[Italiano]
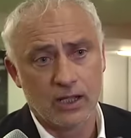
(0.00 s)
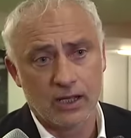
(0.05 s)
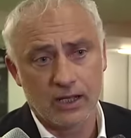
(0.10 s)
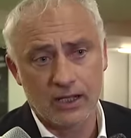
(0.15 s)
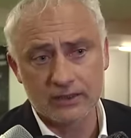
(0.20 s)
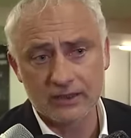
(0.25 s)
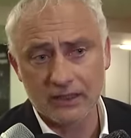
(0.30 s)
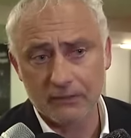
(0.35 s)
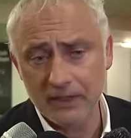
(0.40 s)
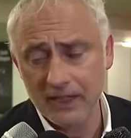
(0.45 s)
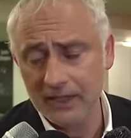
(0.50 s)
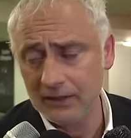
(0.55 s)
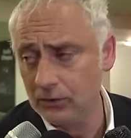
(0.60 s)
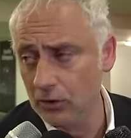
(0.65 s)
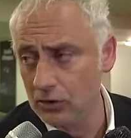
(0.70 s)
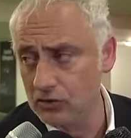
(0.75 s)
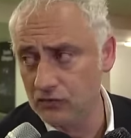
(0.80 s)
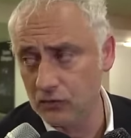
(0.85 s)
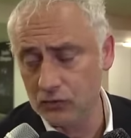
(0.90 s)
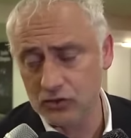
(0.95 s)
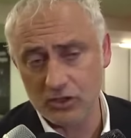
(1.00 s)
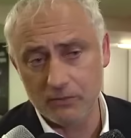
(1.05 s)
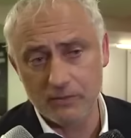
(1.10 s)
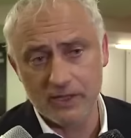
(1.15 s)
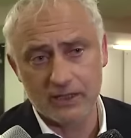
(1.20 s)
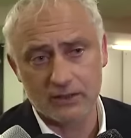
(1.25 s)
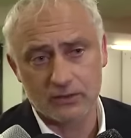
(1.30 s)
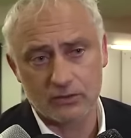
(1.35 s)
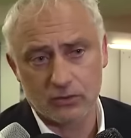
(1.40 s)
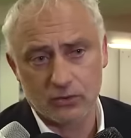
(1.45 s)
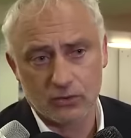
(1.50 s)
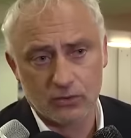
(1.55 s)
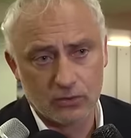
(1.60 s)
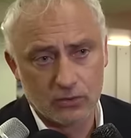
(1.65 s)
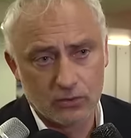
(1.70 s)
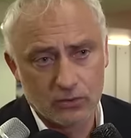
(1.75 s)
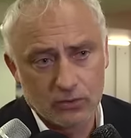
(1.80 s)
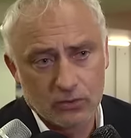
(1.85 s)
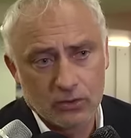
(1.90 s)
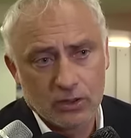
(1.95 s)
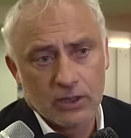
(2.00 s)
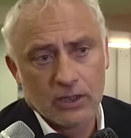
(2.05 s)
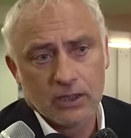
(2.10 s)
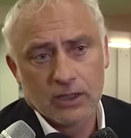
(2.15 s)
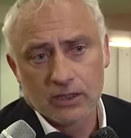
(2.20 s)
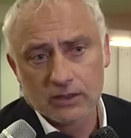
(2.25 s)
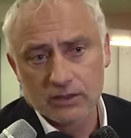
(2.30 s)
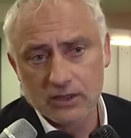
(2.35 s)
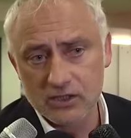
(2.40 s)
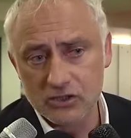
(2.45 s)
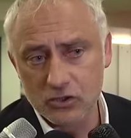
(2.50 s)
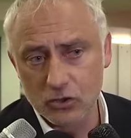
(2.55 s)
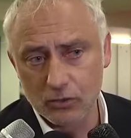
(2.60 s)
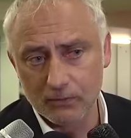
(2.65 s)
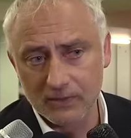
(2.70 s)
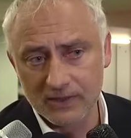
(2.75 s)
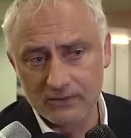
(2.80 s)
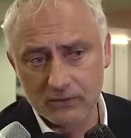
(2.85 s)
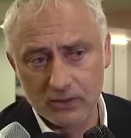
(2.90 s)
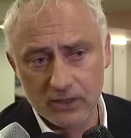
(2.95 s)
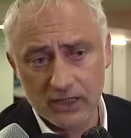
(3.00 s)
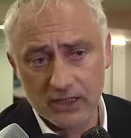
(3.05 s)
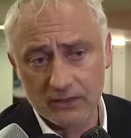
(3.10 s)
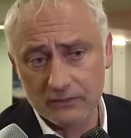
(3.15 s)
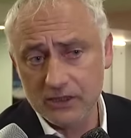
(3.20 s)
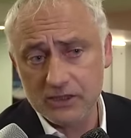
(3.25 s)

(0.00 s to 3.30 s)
l'andamento e lo svolgimento del signor Mazzolini.